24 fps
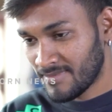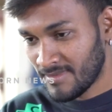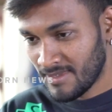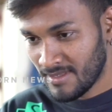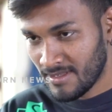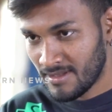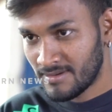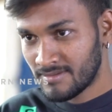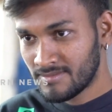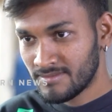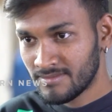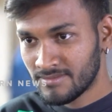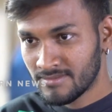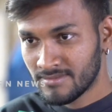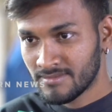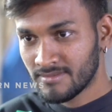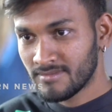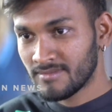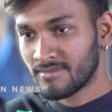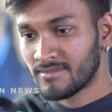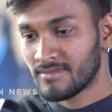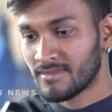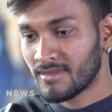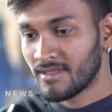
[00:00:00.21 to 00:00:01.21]
హాయ్ బ్రో ఏం
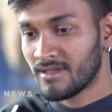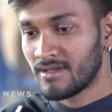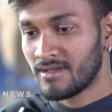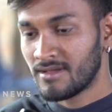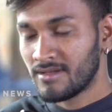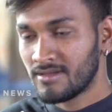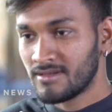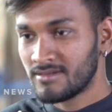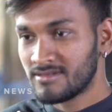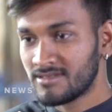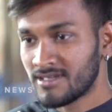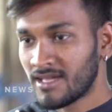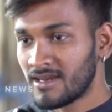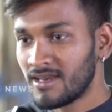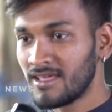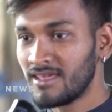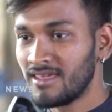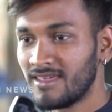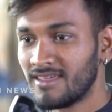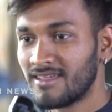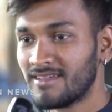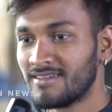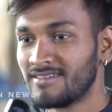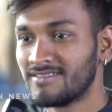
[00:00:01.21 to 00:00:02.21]
పేరు సన్నీ
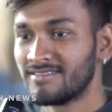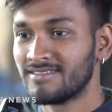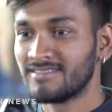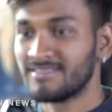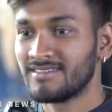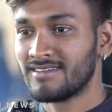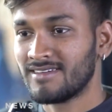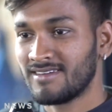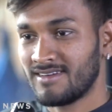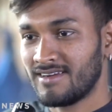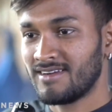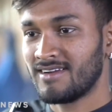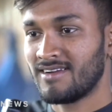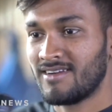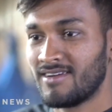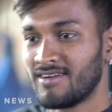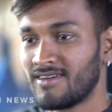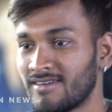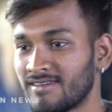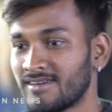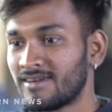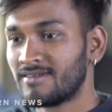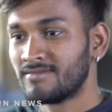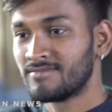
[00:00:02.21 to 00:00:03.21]
సన్నీ ఓకే నీ
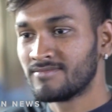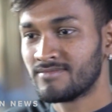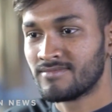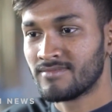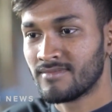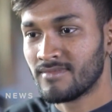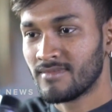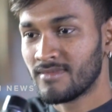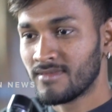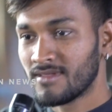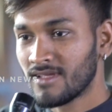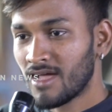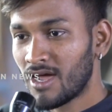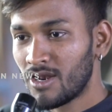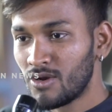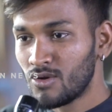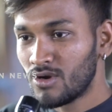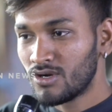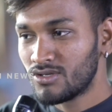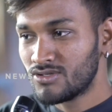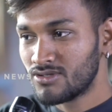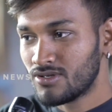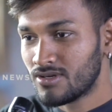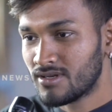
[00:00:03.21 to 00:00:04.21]
ఫేవరెట్ హీరో ఎవరు
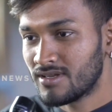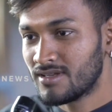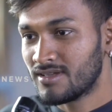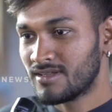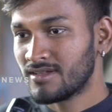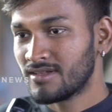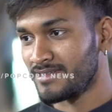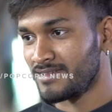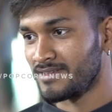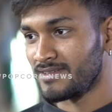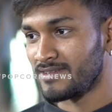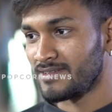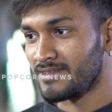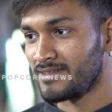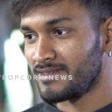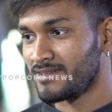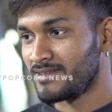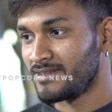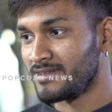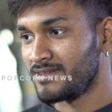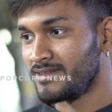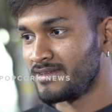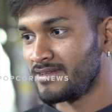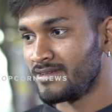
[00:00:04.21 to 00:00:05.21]
అల్లు అర్జున్ ఎందుకు
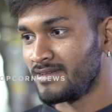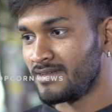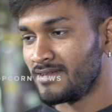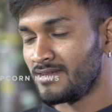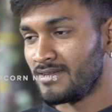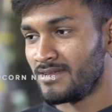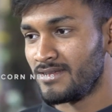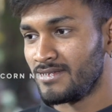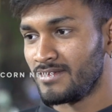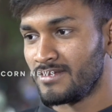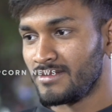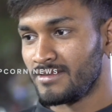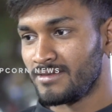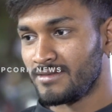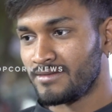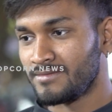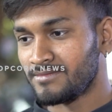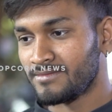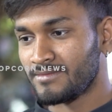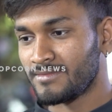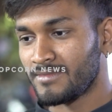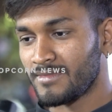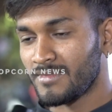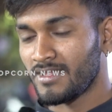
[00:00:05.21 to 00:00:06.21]
అల్లు అర్జున్ ఎందుకు
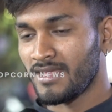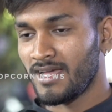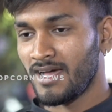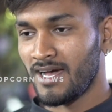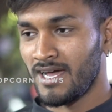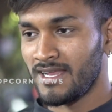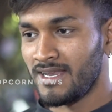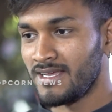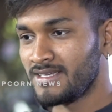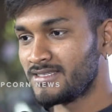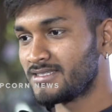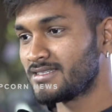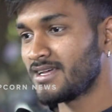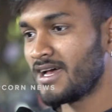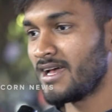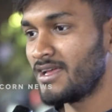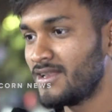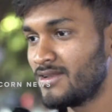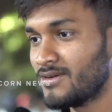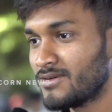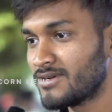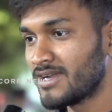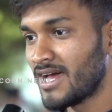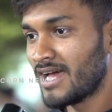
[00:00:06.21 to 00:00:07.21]
ఇష్టం ఆయన
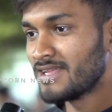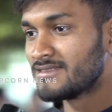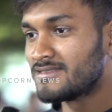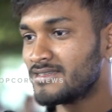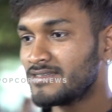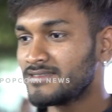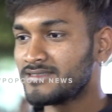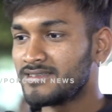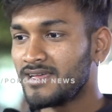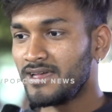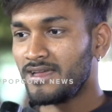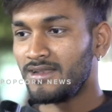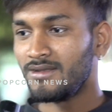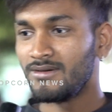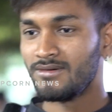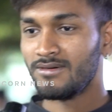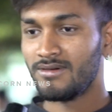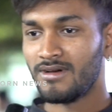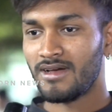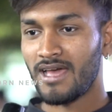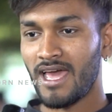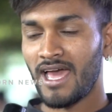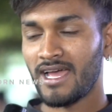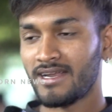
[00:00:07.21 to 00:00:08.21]
స్టైల్ డ్యాన్సింగ్ స్టైలు
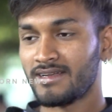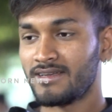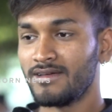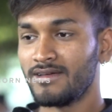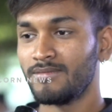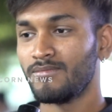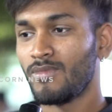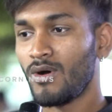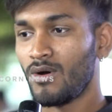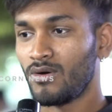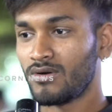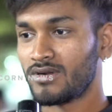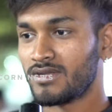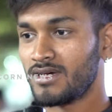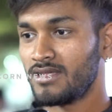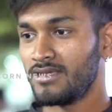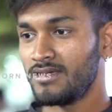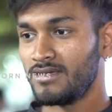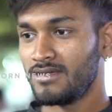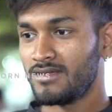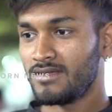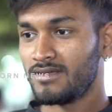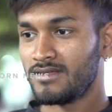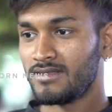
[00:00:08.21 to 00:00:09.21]
యాక్టింగ్
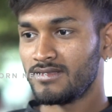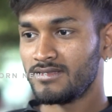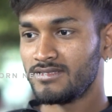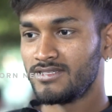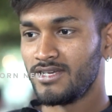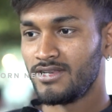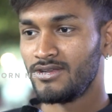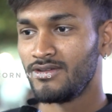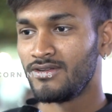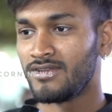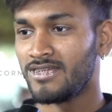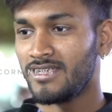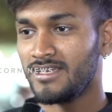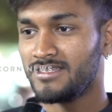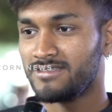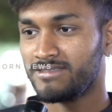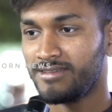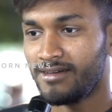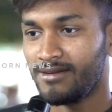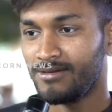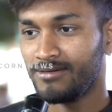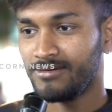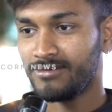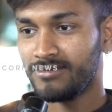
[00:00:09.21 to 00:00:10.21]
బాగుంటుంది జెన్యున్
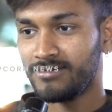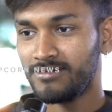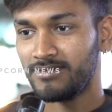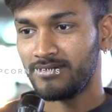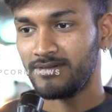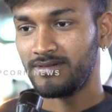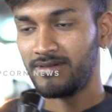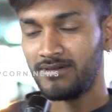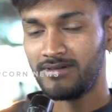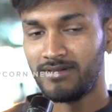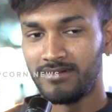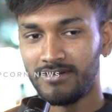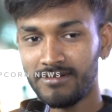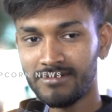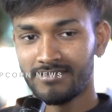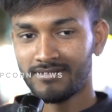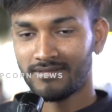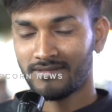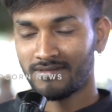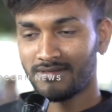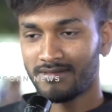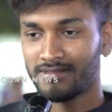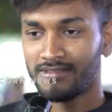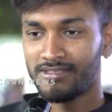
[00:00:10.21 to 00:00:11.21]
చేస్తారు
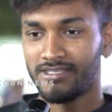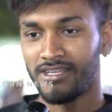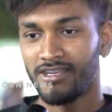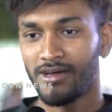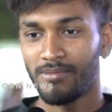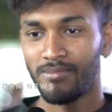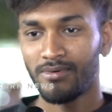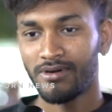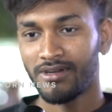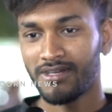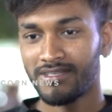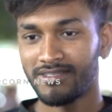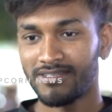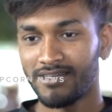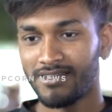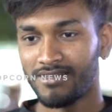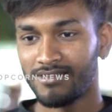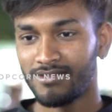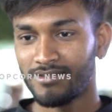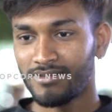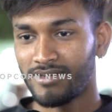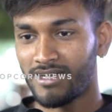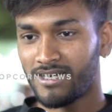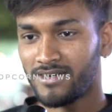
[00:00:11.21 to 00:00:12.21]
చిన్నప్పటి నుంచి
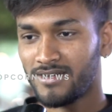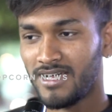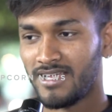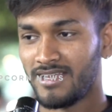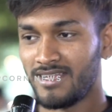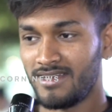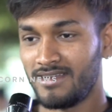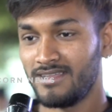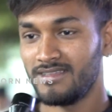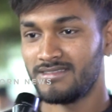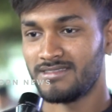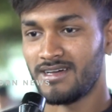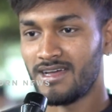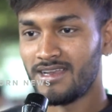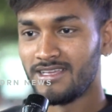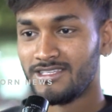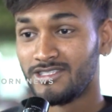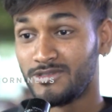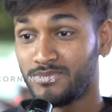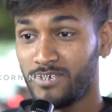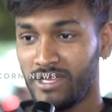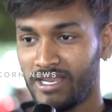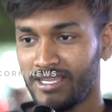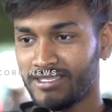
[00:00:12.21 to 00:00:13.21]
ఎందుకంటే ఆయన అంటే చాలా
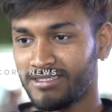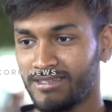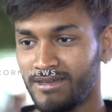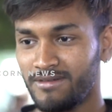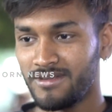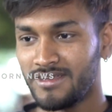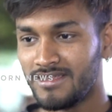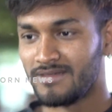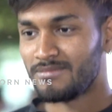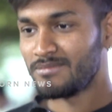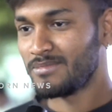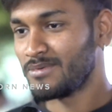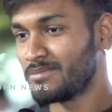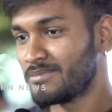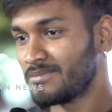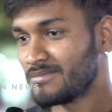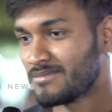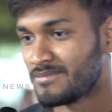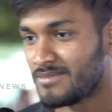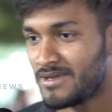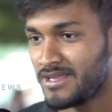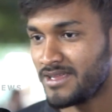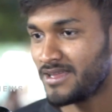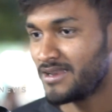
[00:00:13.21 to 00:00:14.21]
ఇన్స్పీరియన్స్గా
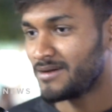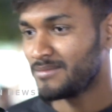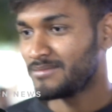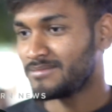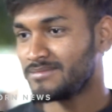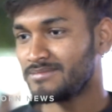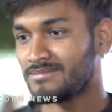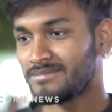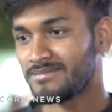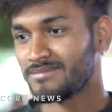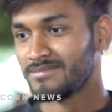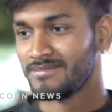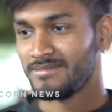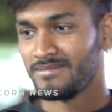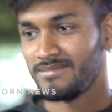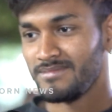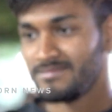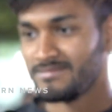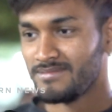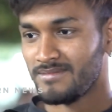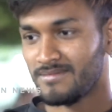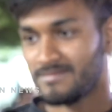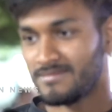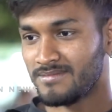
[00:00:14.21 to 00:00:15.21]
పెరిగినాం
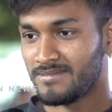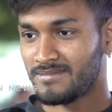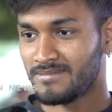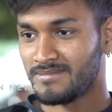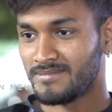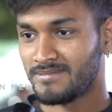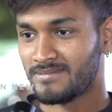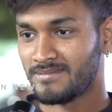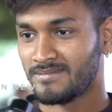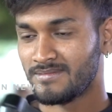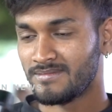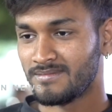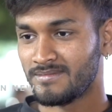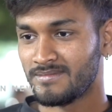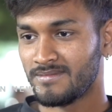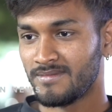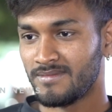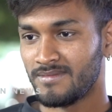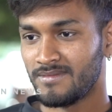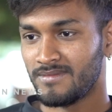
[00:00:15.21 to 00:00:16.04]
కానీ మరి ఇప్పుడు